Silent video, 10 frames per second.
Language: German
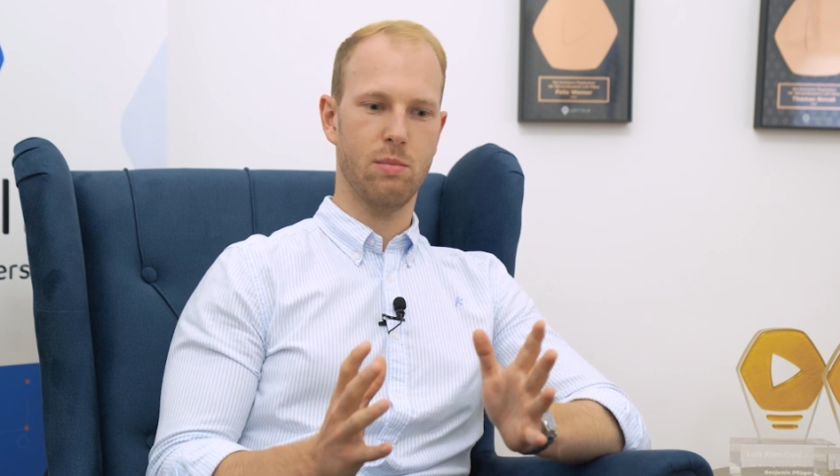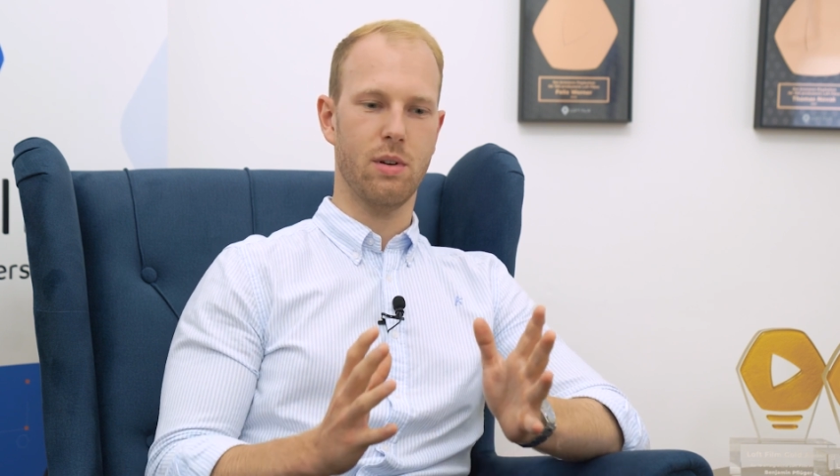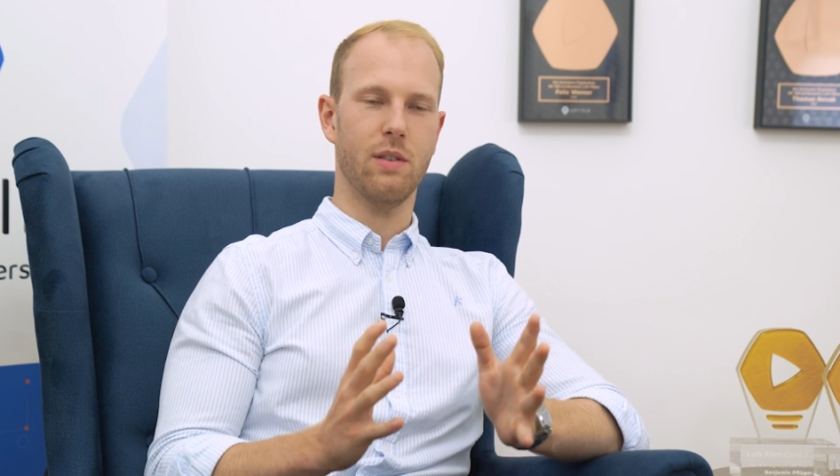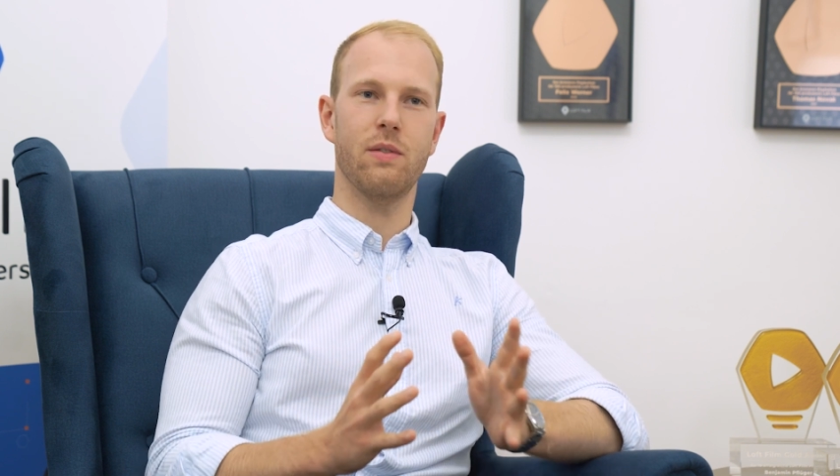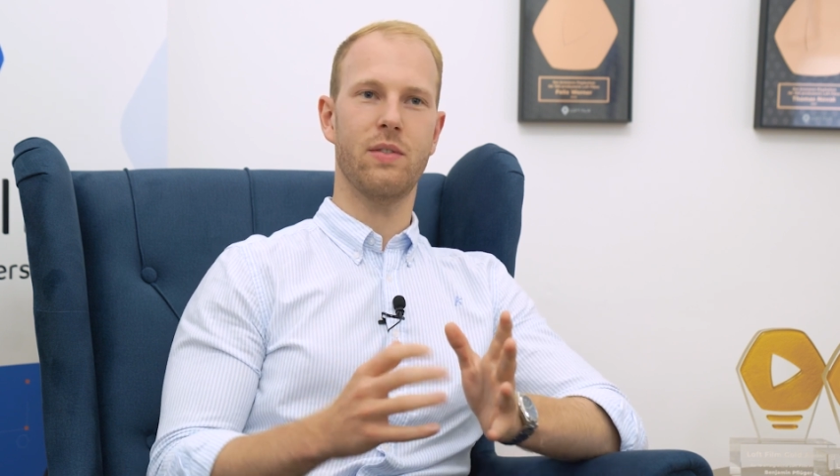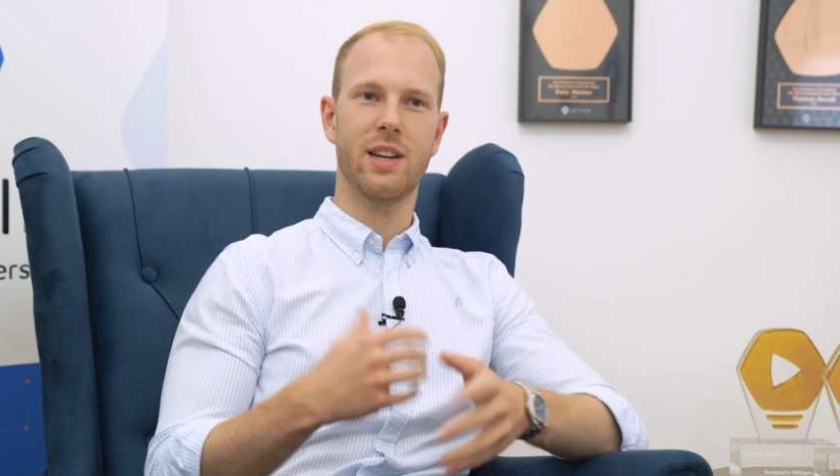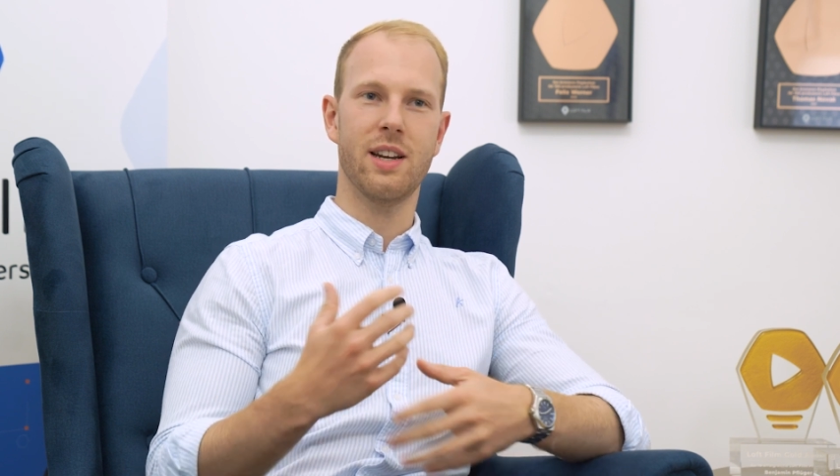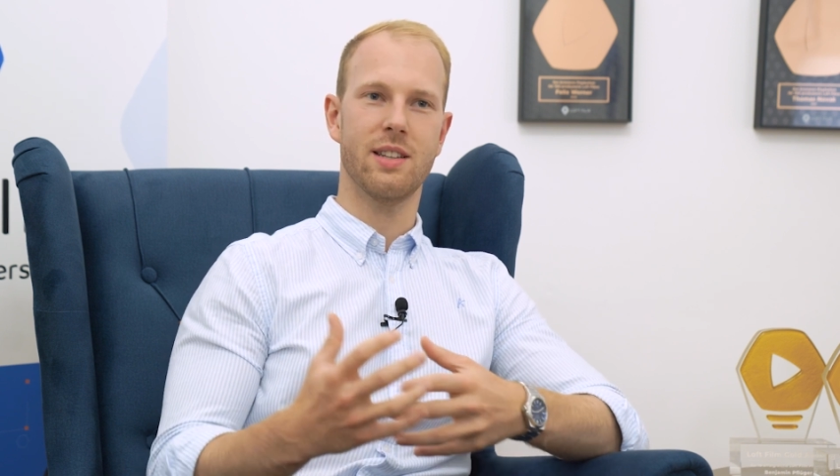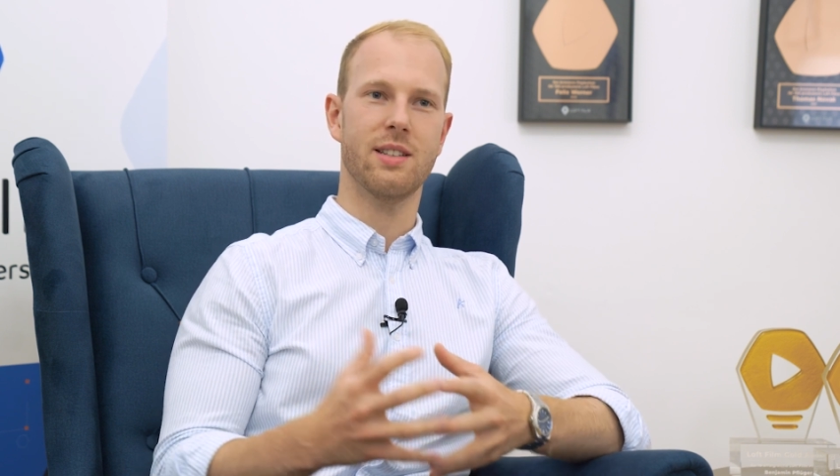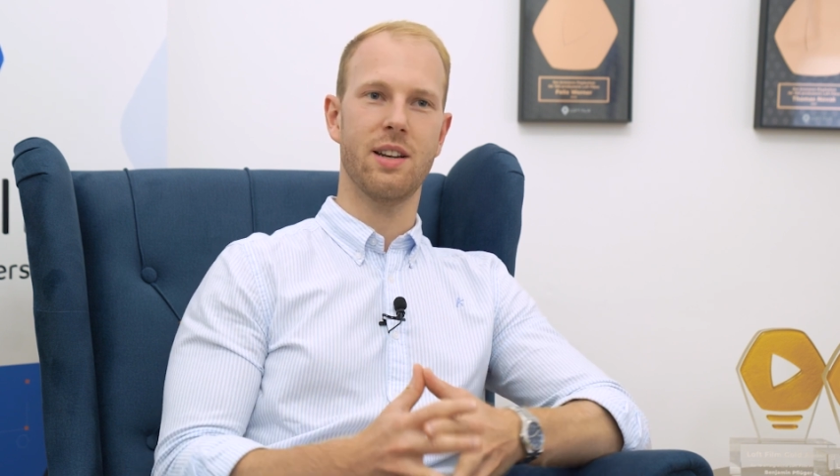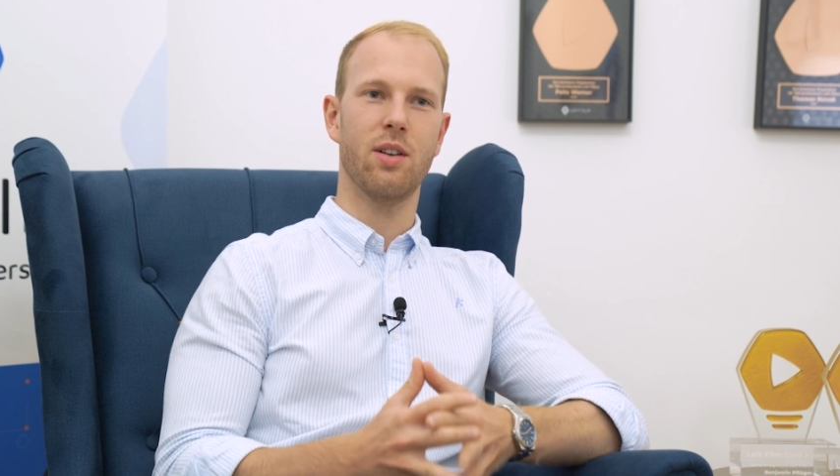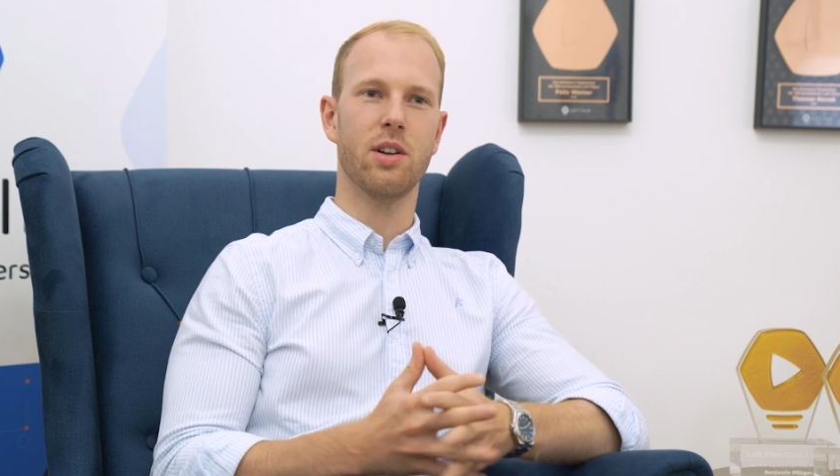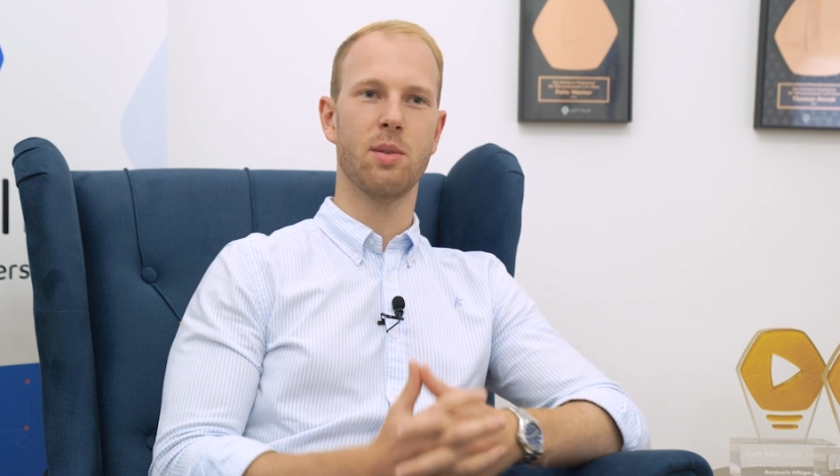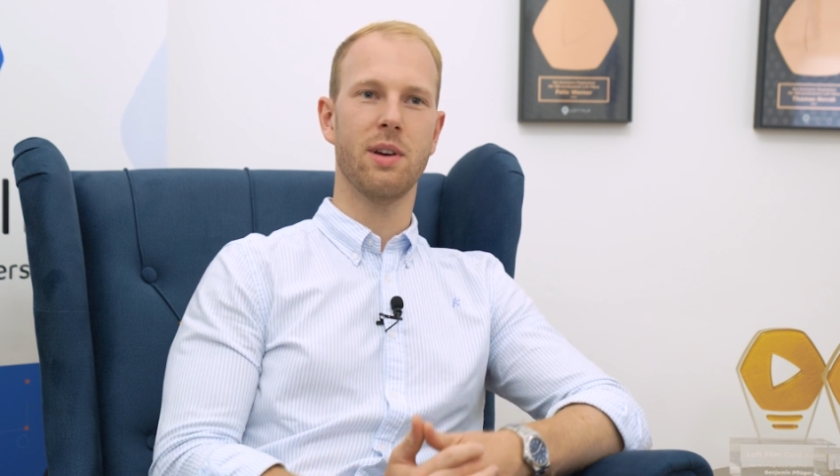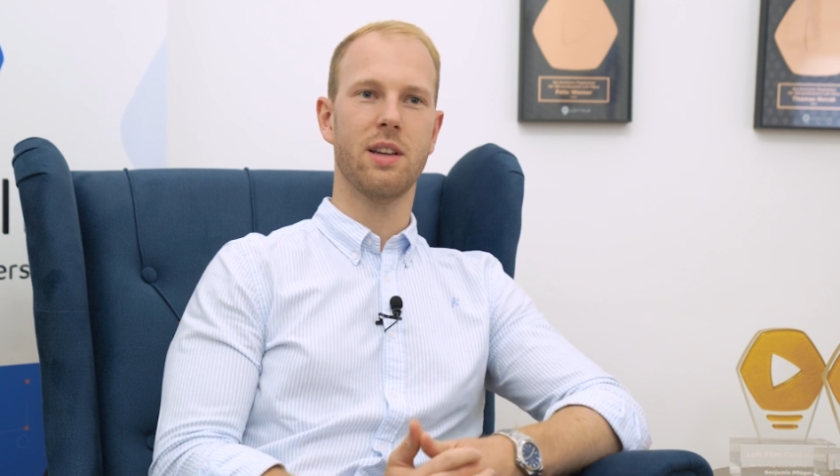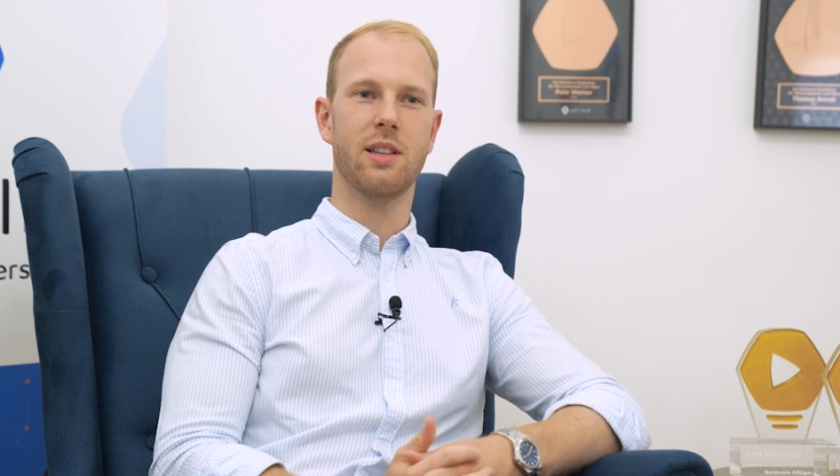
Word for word: boah, wie kann ich das an die Leute bringen?